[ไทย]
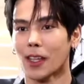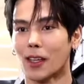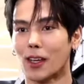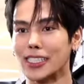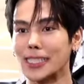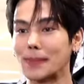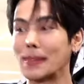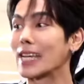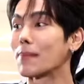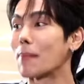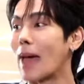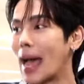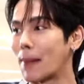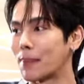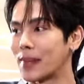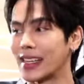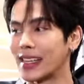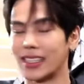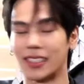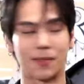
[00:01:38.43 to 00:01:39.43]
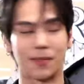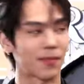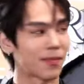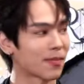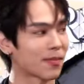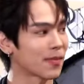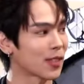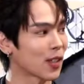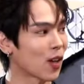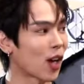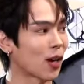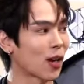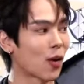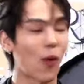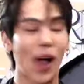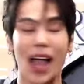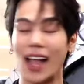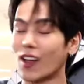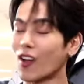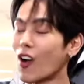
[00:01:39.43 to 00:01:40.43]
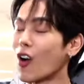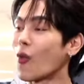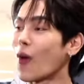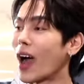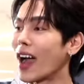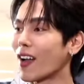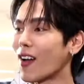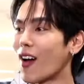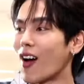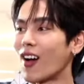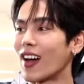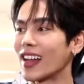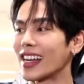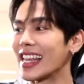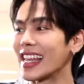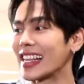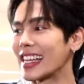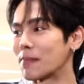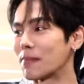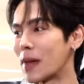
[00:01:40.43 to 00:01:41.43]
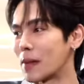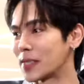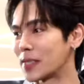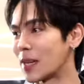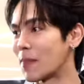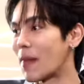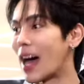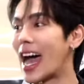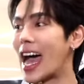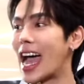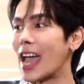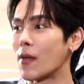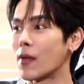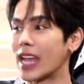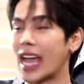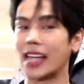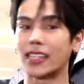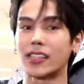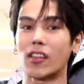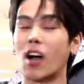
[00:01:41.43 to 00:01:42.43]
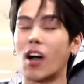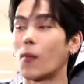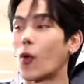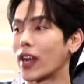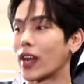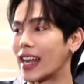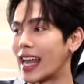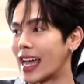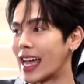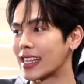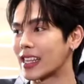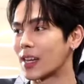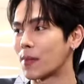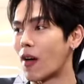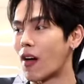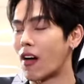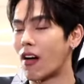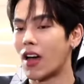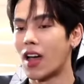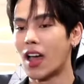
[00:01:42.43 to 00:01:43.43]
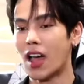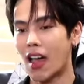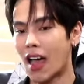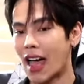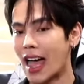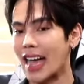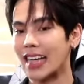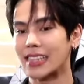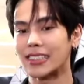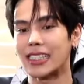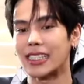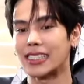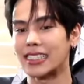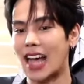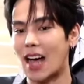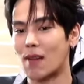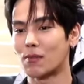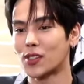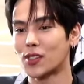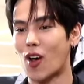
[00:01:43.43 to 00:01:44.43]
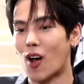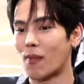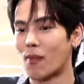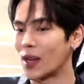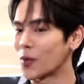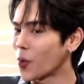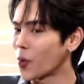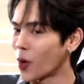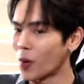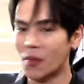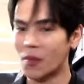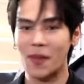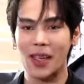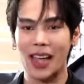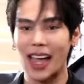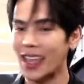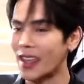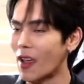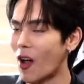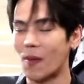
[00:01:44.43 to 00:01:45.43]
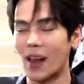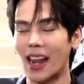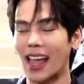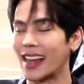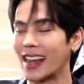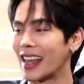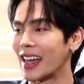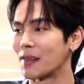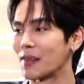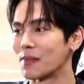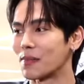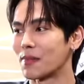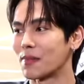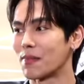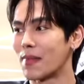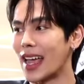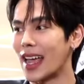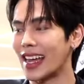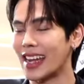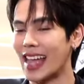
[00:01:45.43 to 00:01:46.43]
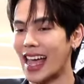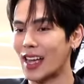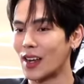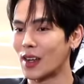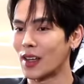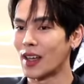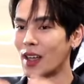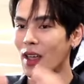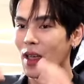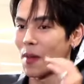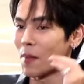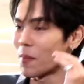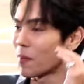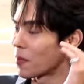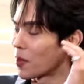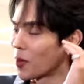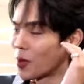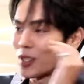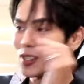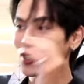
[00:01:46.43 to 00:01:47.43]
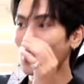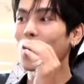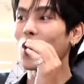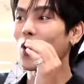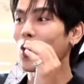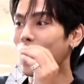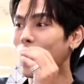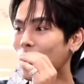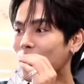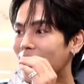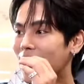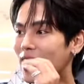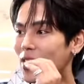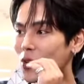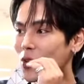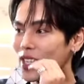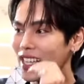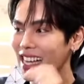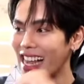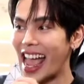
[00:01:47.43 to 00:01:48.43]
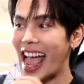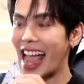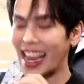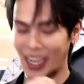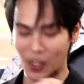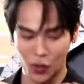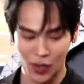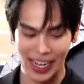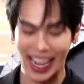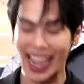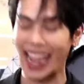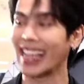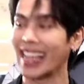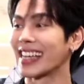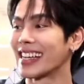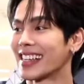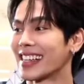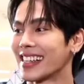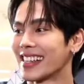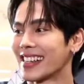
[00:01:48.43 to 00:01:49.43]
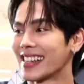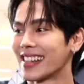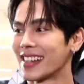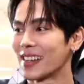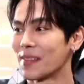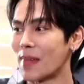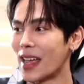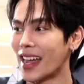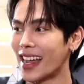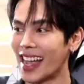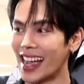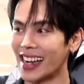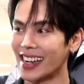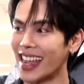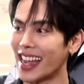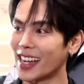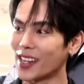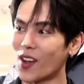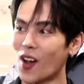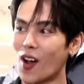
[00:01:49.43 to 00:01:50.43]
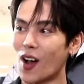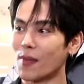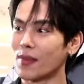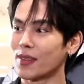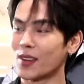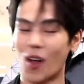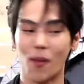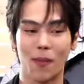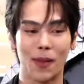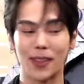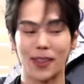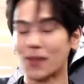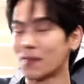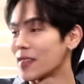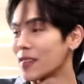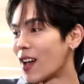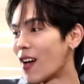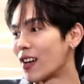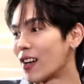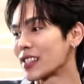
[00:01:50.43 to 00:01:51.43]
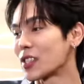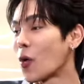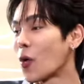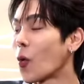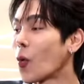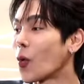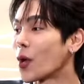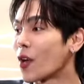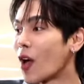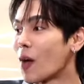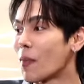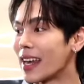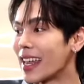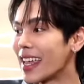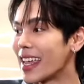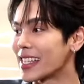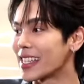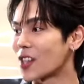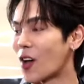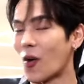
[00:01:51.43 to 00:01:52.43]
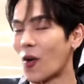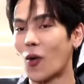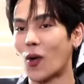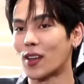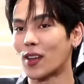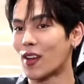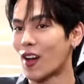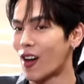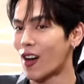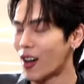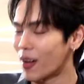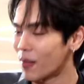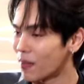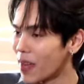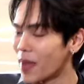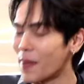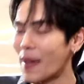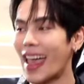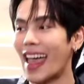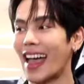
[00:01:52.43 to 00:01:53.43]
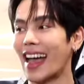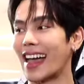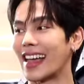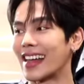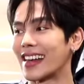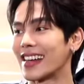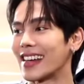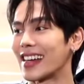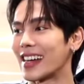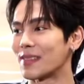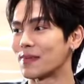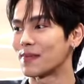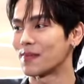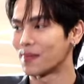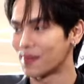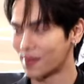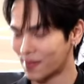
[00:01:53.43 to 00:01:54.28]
ก็จะเป็นอีกแบบหนึ่งก่อนจะวางกล้องวางกล้องก็เล่นกันแบบสบายการต่อบทอะไร แต่พอ 5 4 3 2 มาทุกคนไม่มีใครยอมใครเลยครับ แม้กระทั่งรุ่นโต ยันรุ่นกลาง ยันรุ่นเด็ก แม้กระทั่งเด็กน้อง น้องน้องเจ้าคุณน้องมะลิสองคนก็ไม่แพ้ใครเลยครับ